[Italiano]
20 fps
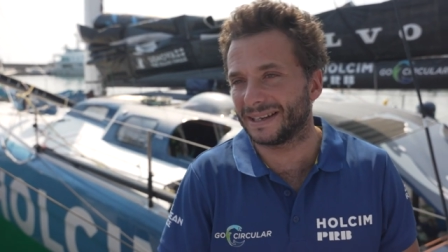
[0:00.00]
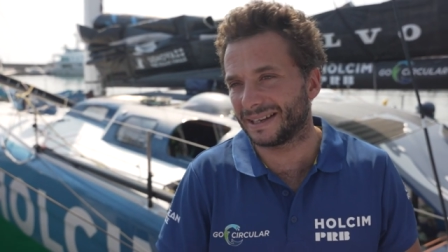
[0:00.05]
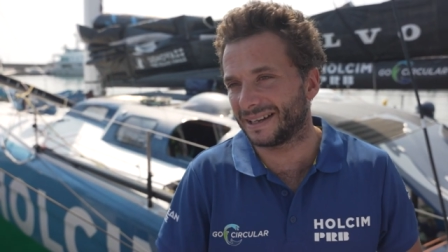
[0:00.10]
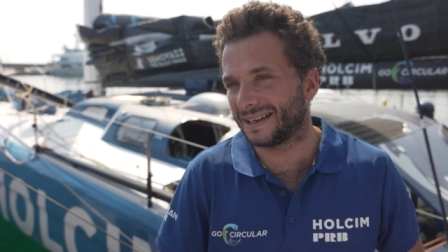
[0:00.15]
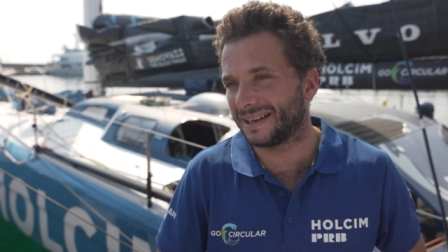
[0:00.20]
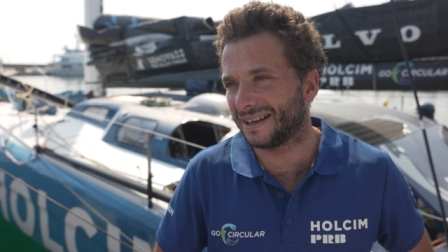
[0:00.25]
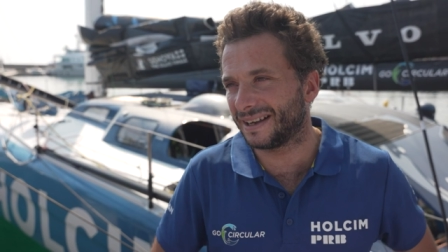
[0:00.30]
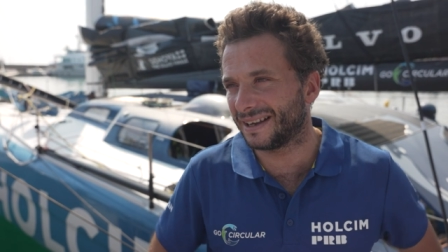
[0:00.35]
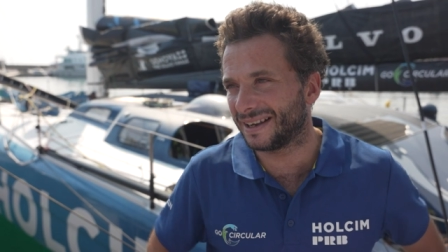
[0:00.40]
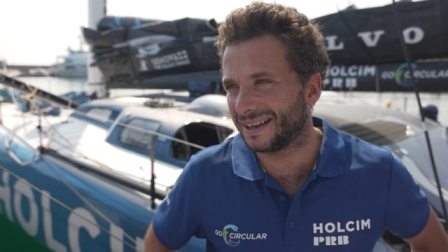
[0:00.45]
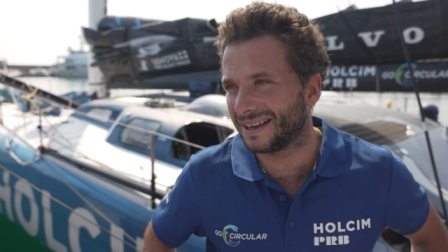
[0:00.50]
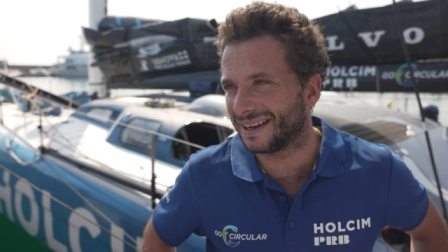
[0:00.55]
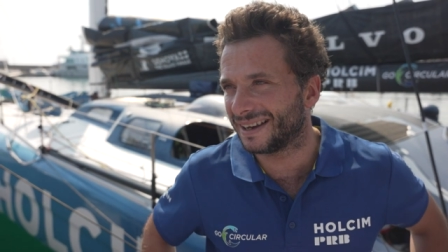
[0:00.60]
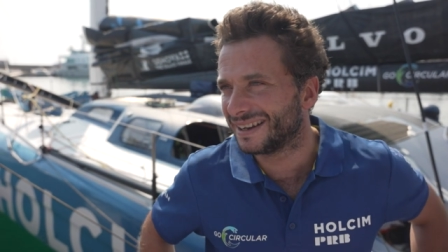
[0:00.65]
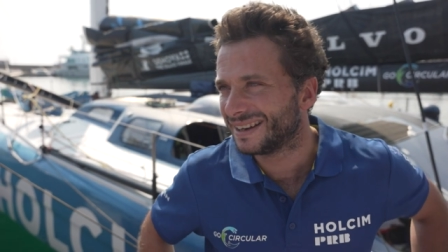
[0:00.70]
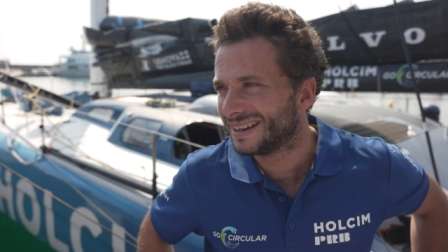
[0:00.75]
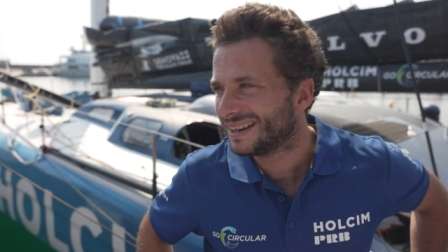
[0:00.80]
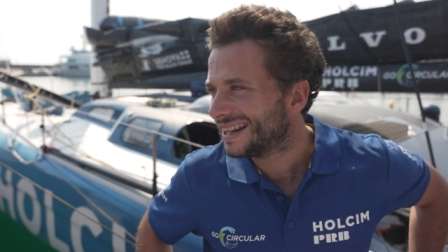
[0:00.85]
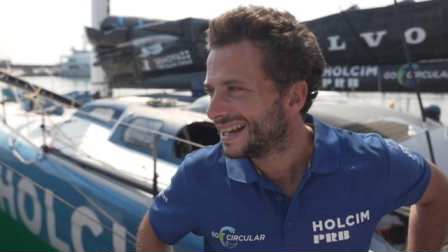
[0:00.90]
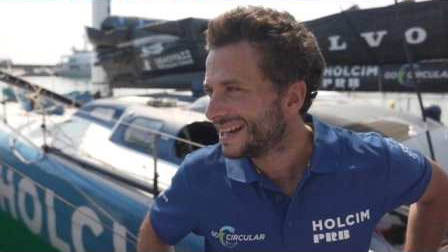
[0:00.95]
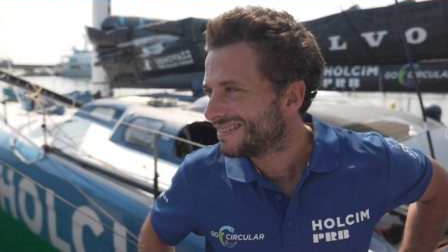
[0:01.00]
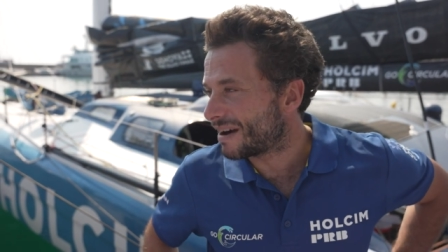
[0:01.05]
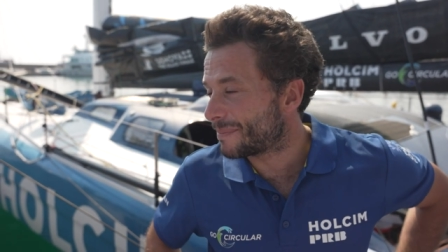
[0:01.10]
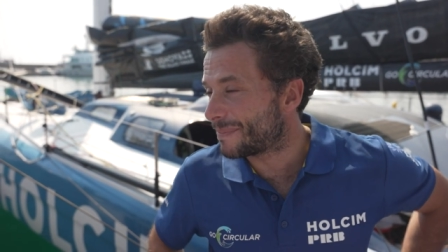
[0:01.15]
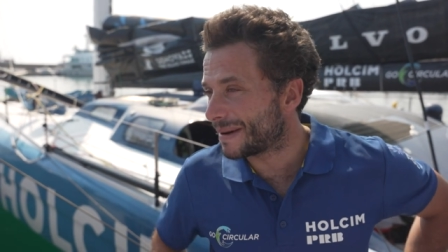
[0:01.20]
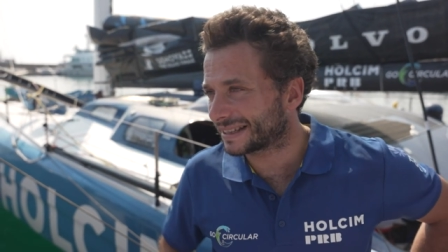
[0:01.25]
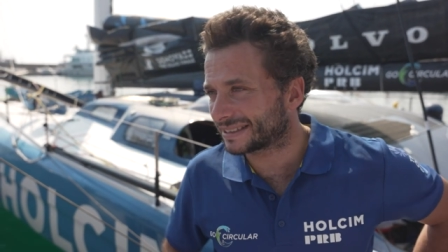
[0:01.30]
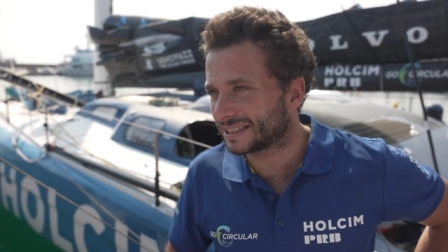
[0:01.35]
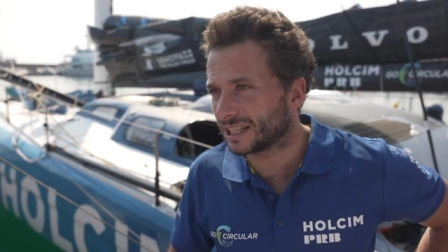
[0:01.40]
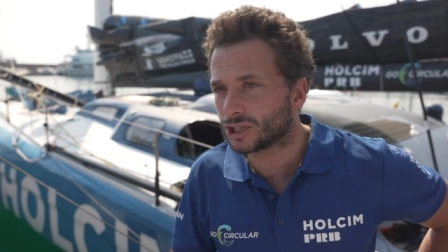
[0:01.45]
eh, a
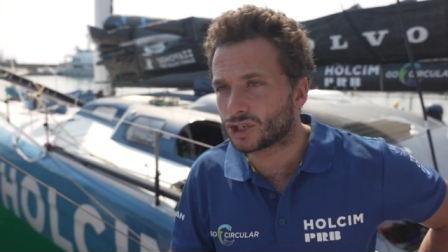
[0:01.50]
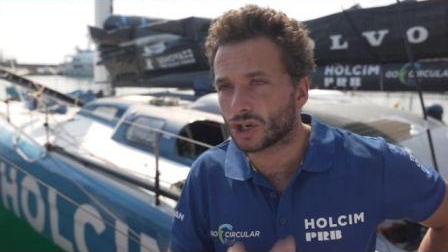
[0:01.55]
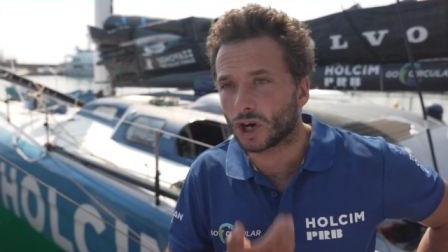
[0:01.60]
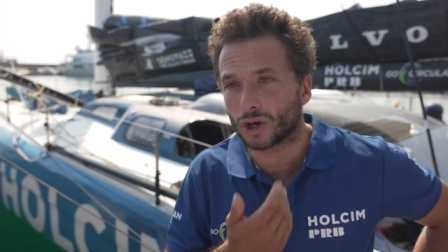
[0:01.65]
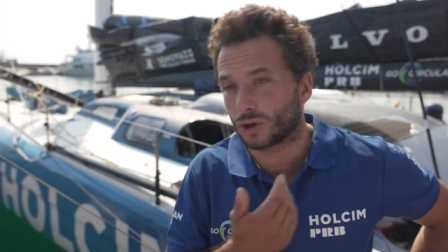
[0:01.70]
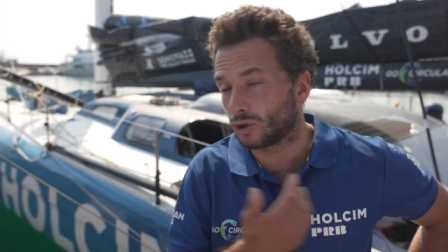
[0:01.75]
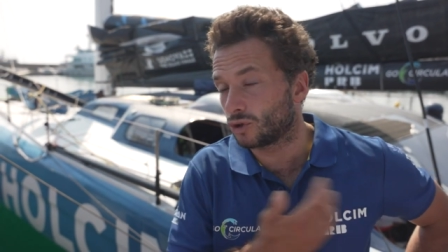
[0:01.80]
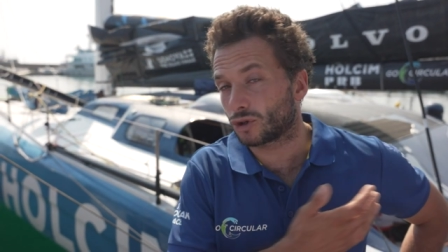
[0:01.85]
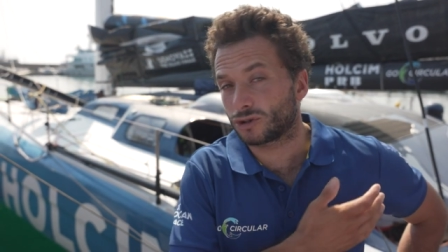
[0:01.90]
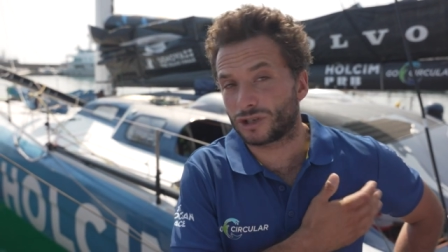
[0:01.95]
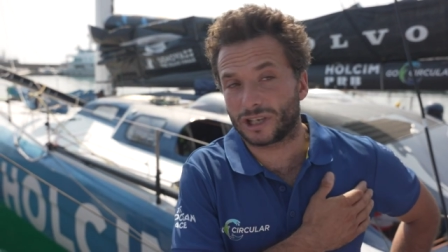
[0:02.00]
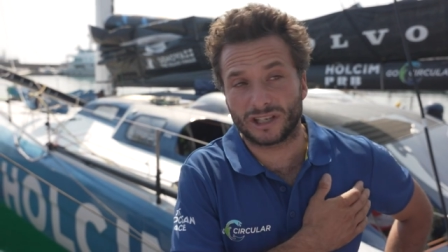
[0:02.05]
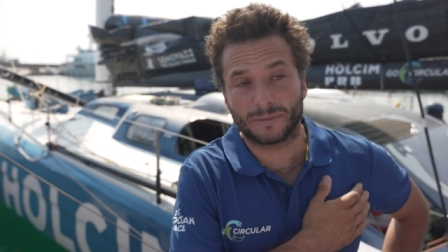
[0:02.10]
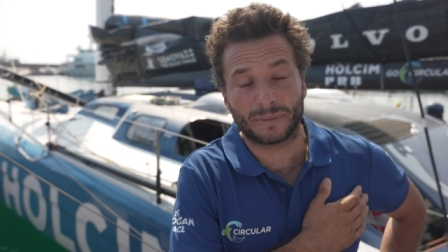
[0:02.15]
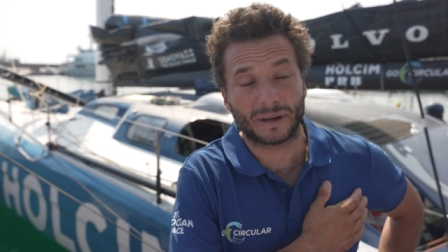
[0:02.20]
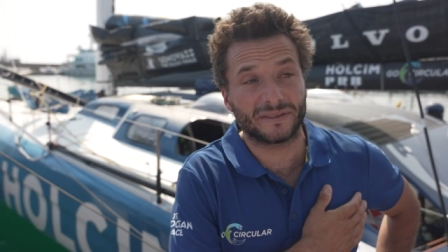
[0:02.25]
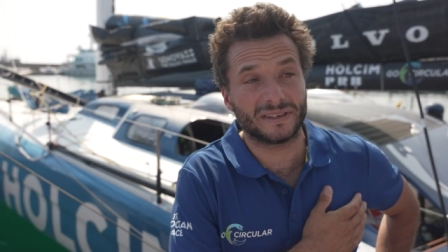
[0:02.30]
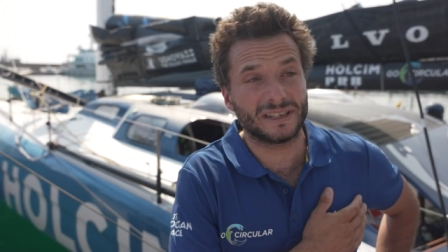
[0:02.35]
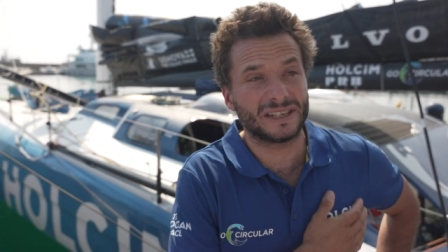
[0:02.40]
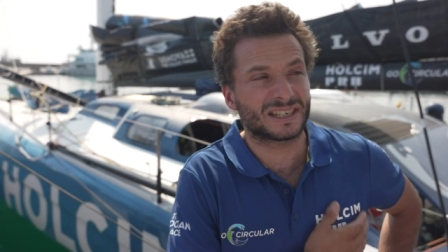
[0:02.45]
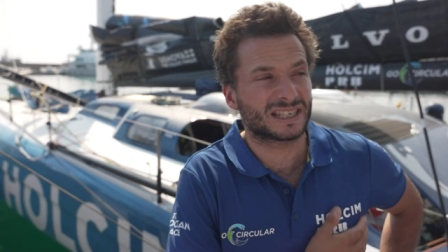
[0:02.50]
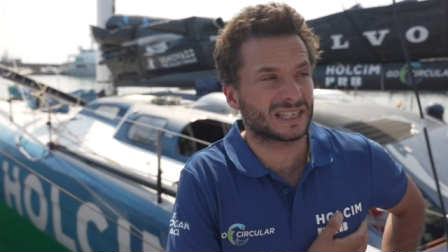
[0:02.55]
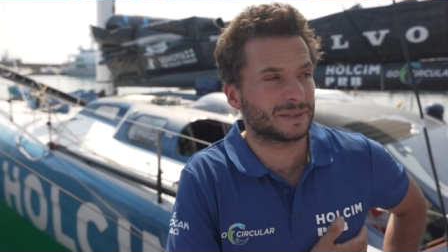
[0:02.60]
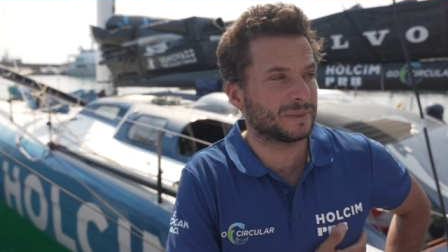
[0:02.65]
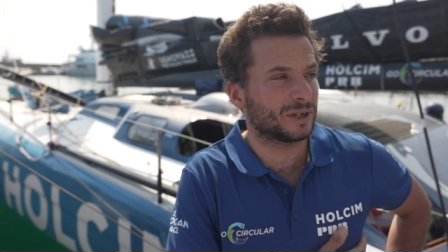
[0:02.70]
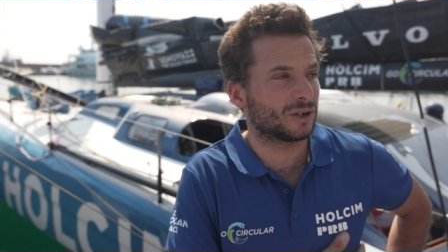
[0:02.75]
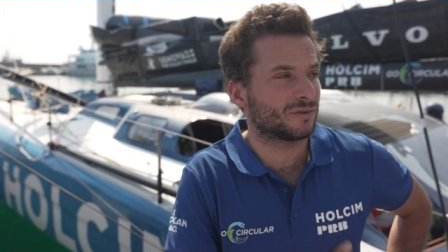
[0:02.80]
parte il gioco loro sono stati bravissimi,